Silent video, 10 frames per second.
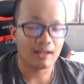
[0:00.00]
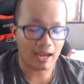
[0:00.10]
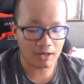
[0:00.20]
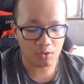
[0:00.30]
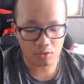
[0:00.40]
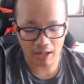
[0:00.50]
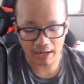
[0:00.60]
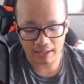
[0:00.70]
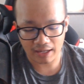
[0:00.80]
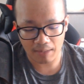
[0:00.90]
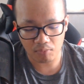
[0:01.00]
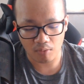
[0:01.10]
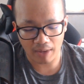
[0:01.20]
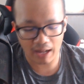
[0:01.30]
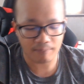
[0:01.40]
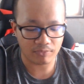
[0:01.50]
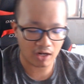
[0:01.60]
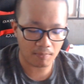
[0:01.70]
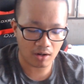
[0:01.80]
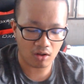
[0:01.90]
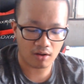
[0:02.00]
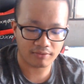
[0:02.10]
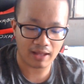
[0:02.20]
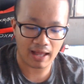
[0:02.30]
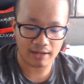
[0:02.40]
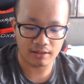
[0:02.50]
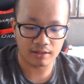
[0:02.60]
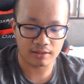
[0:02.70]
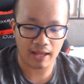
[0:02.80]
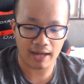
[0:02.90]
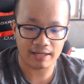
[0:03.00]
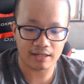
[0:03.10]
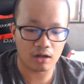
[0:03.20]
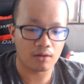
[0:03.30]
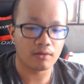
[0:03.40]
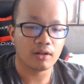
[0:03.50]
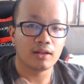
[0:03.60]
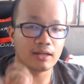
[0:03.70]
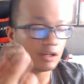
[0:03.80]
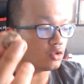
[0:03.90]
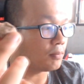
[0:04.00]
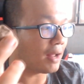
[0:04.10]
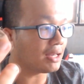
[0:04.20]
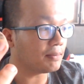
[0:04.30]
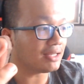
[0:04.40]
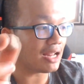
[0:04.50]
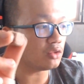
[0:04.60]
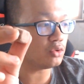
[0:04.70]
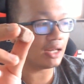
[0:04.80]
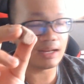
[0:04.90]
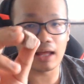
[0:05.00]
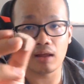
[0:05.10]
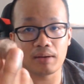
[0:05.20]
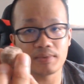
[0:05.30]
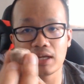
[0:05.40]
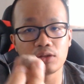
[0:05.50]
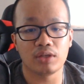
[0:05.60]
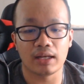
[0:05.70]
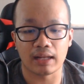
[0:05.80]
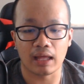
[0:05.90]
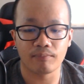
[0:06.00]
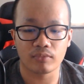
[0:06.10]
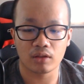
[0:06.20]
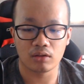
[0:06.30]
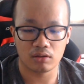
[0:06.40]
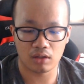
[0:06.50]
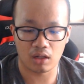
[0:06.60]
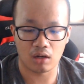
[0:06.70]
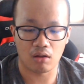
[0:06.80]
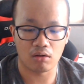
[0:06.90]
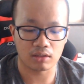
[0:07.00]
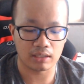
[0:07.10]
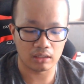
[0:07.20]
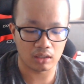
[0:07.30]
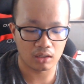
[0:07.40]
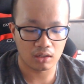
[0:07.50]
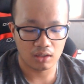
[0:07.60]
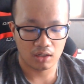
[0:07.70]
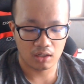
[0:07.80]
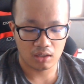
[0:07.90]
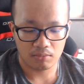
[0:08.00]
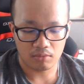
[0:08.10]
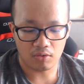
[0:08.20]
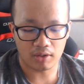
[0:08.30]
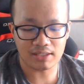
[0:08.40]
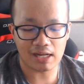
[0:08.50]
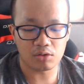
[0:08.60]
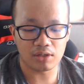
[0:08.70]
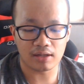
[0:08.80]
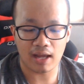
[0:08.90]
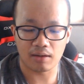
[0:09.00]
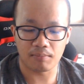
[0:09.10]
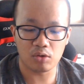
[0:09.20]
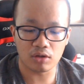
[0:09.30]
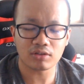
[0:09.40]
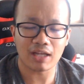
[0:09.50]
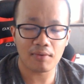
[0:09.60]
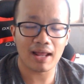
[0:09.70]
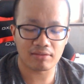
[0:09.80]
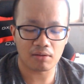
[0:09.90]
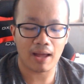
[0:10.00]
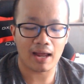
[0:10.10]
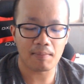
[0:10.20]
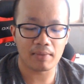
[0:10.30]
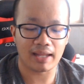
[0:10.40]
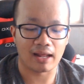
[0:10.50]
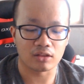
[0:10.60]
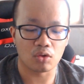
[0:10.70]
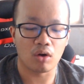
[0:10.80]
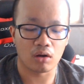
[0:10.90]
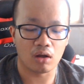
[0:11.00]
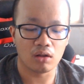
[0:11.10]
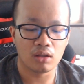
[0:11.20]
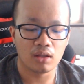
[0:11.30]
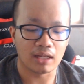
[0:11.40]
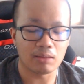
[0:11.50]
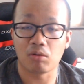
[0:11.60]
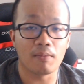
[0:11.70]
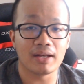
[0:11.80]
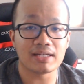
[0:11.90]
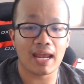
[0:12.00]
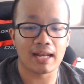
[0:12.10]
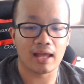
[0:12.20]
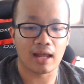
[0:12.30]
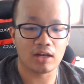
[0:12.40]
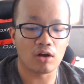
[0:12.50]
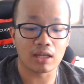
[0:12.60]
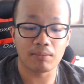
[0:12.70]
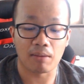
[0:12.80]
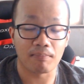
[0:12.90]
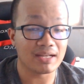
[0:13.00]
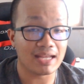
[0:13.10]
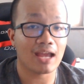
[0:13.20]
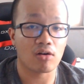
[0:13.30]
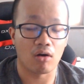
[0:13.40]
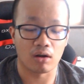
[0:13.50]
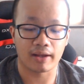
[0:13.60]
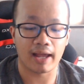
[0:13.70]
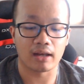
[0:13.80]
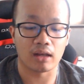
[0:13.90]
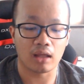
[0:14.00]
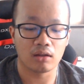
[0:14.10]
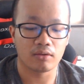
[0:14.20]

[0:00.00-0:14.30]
ให้ดูกันนะครับผมเดี๋ยวเรามาลองสักอันหนึ่งนะอันนี้ก็นี่ก็ตัวปั้นนี้ไม่ได้แช่ตู้เย็นนะวันนี้ไม่แช่ตู้เย็นนะลองกินเลยเพราะว่าถ้าแช่ตู้เย็นก็อาจไม่รู้ต้องใช้เวลาสักพักให้มันแข็งตัวเนาะแต่ที่ผมก็ไม่ได้แช่นะอันนี้ลองกินแบบไม่แช่ก่อนละกันนะ